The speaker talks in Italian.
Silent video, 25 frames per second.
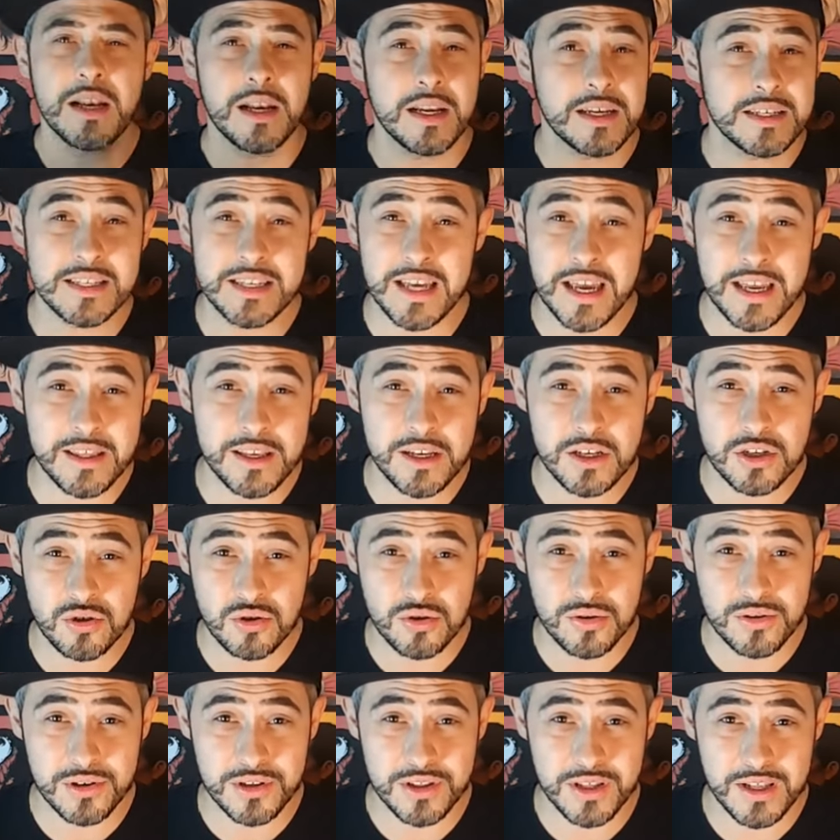Le sedie
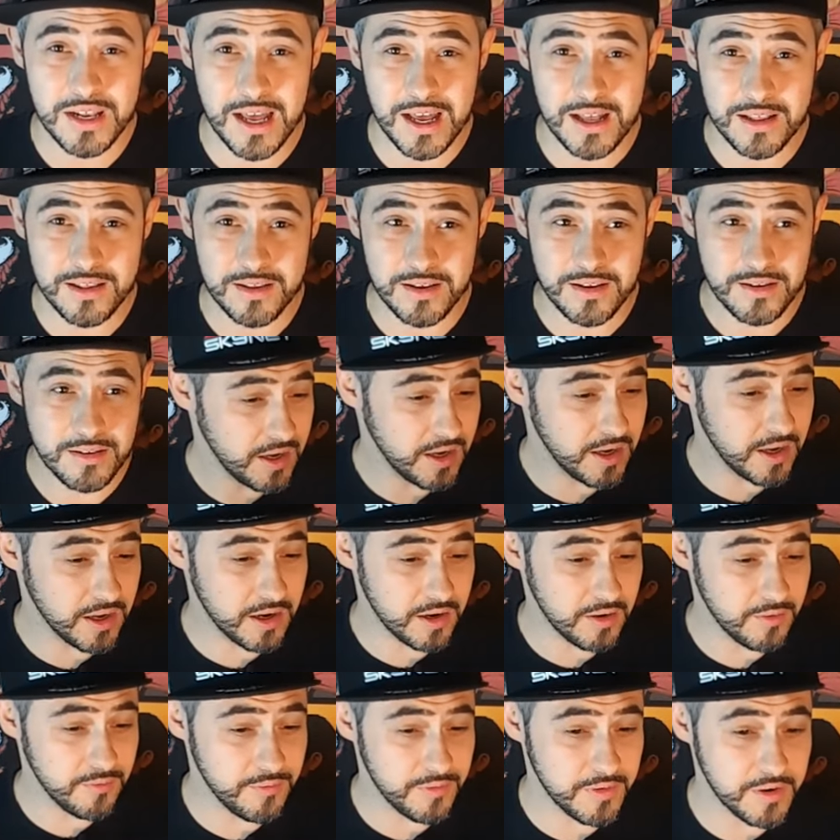sono ordinate, il
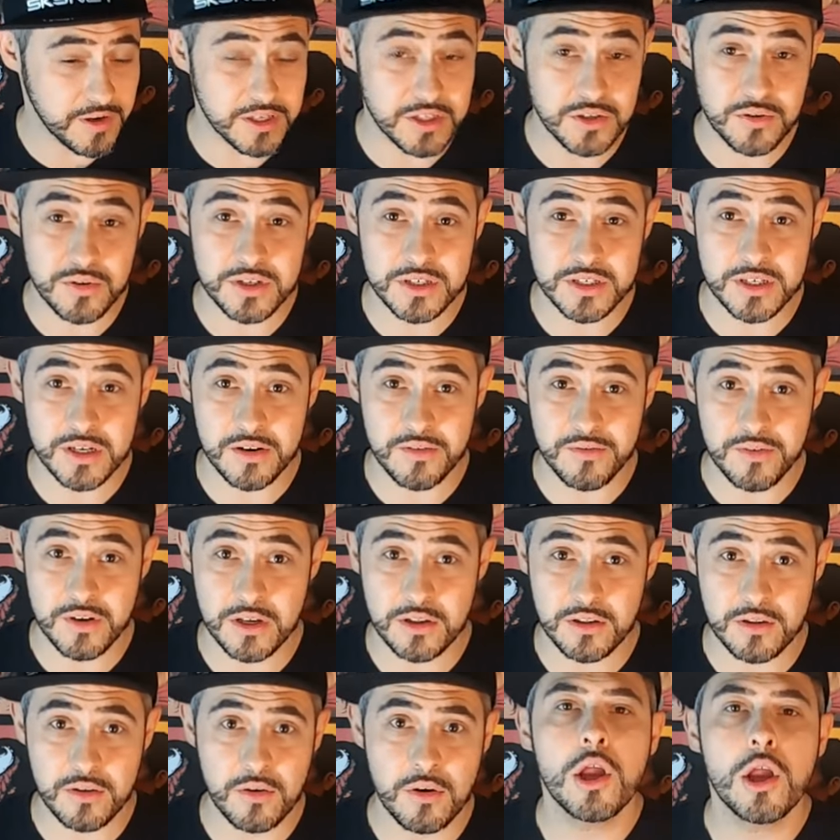rinforzo fresco e
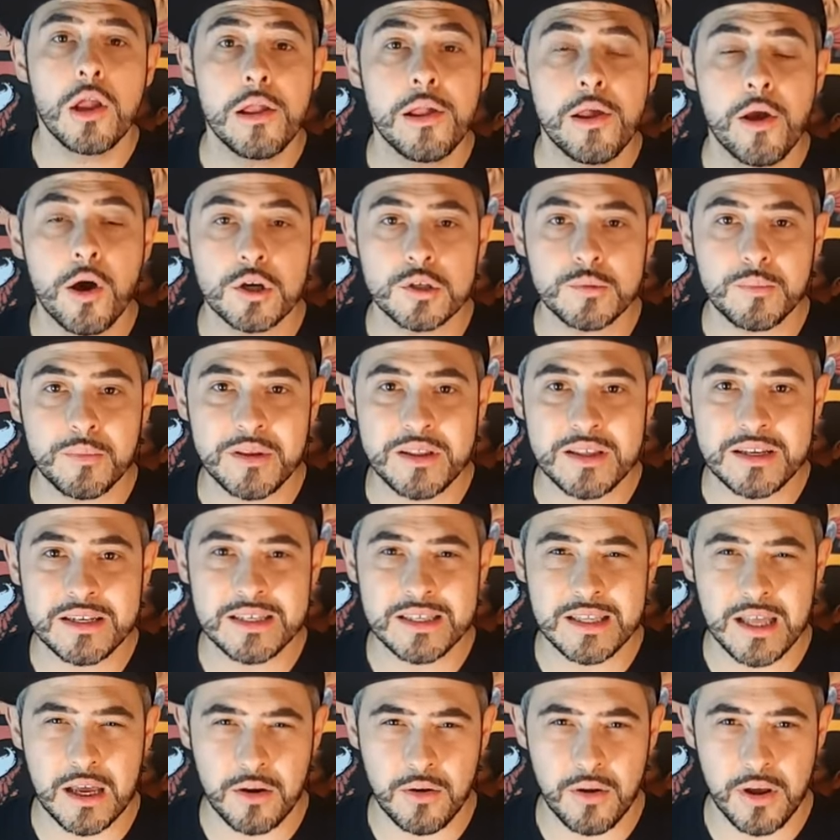servito. Gli ospiti
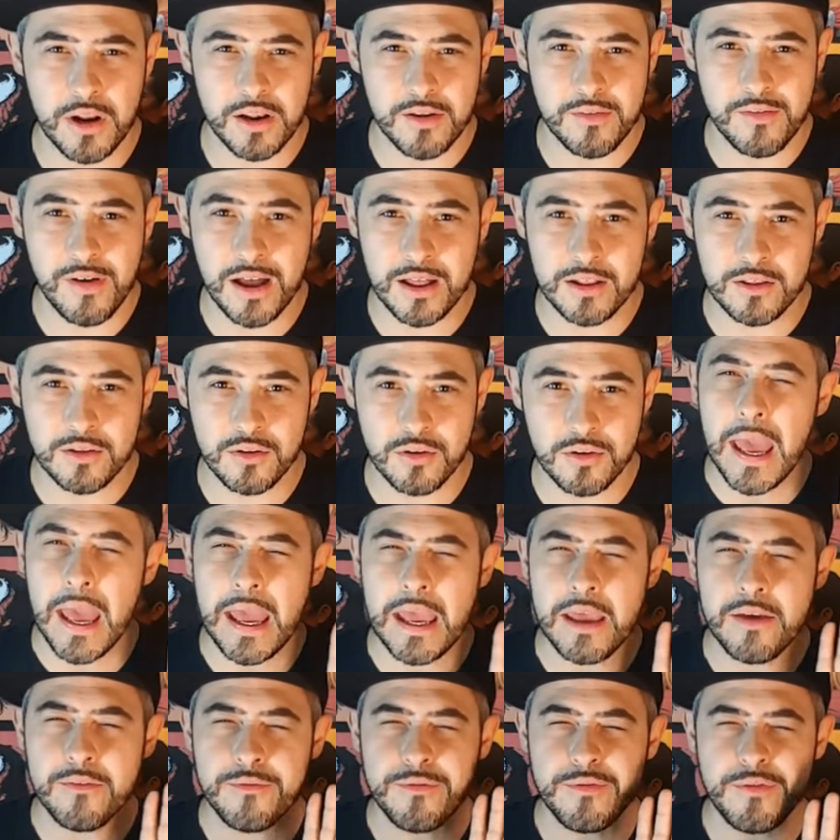stanno arrivando e
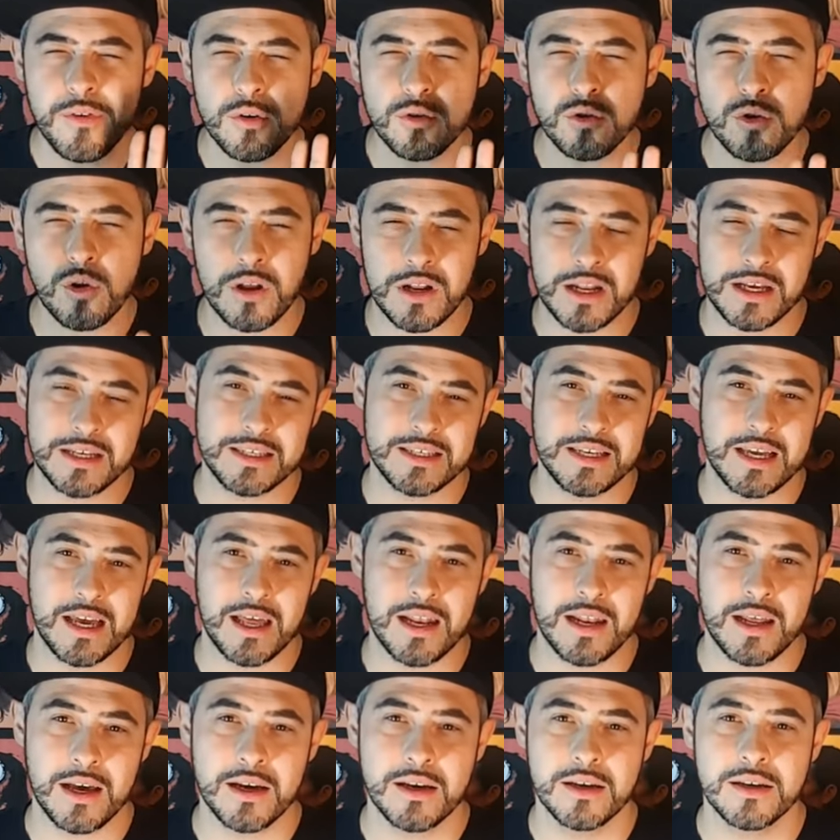in fondo alla
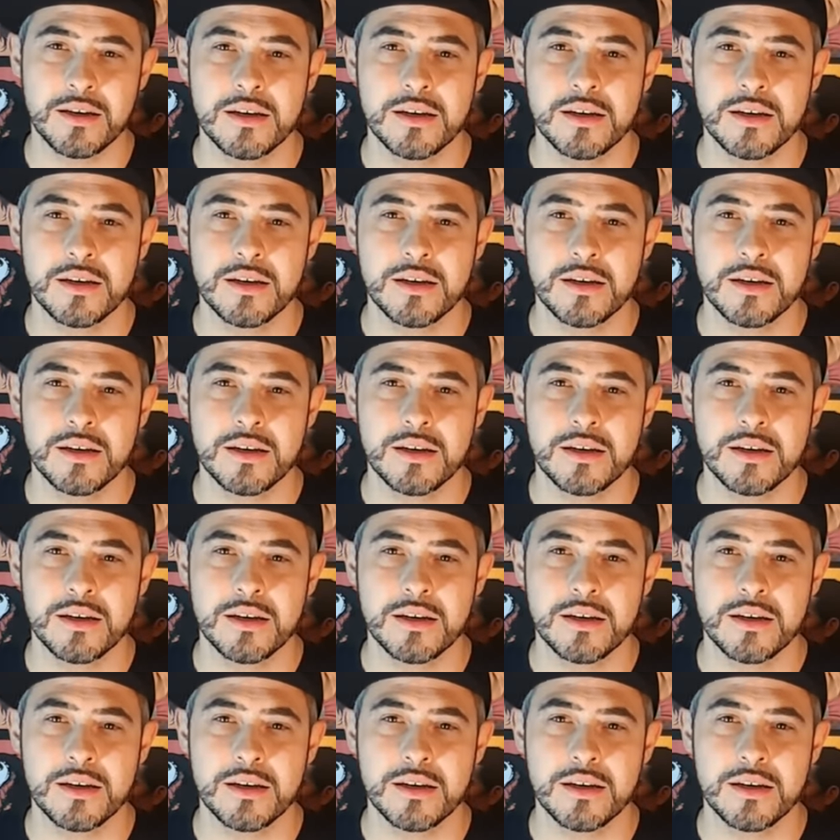sala